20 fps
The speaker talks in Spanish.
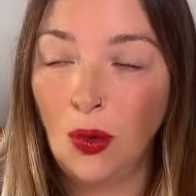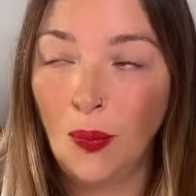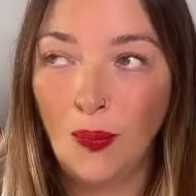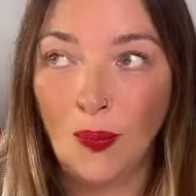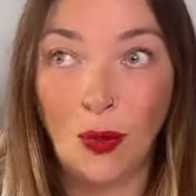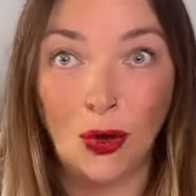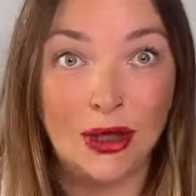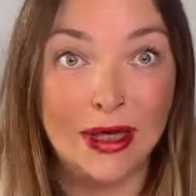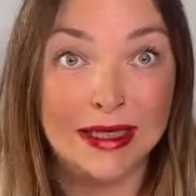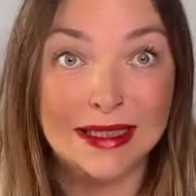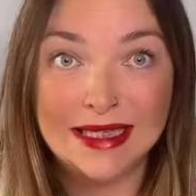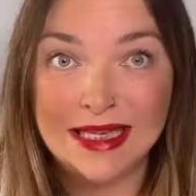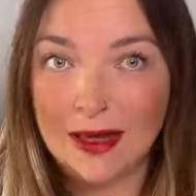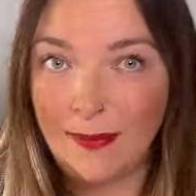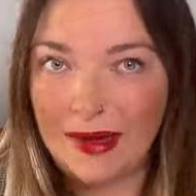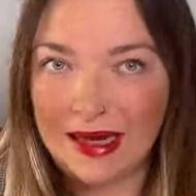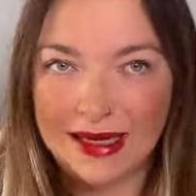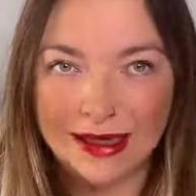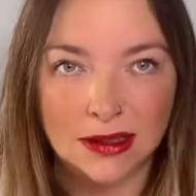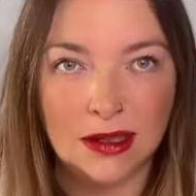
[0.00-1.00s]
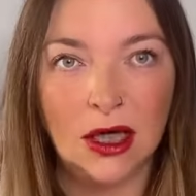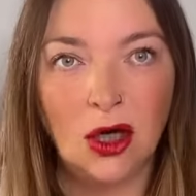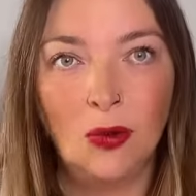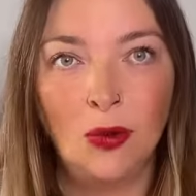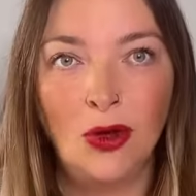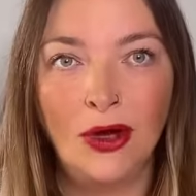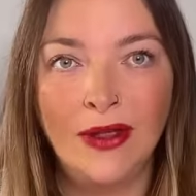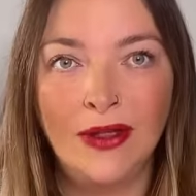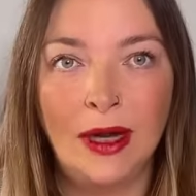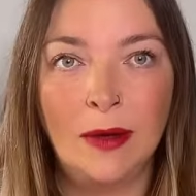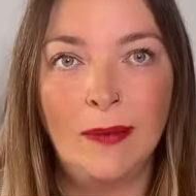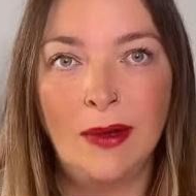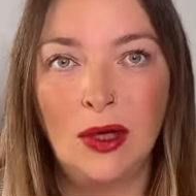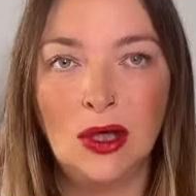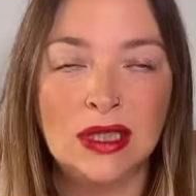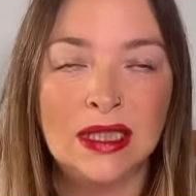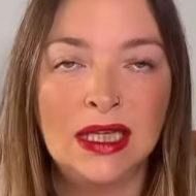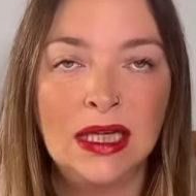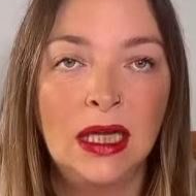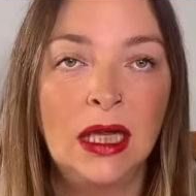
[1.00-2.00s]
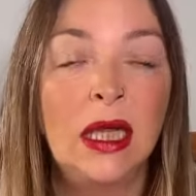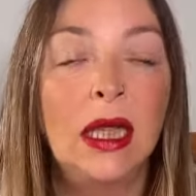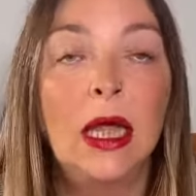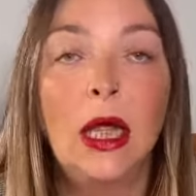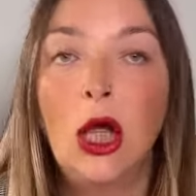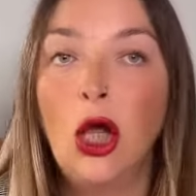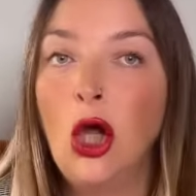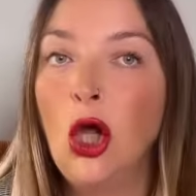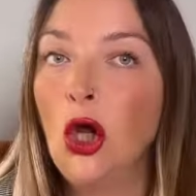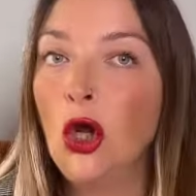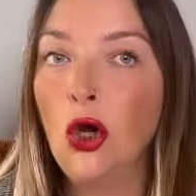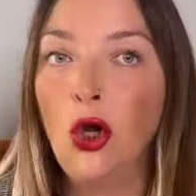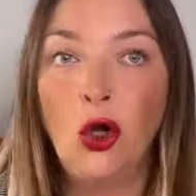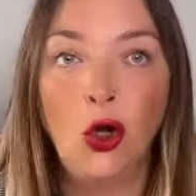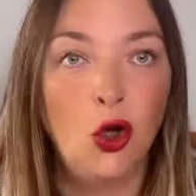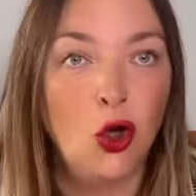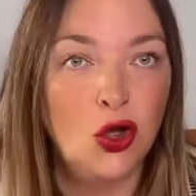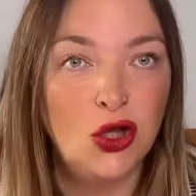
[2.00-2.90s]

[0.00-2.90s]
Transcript: porque es que me encanta cómo queda el pelo así, no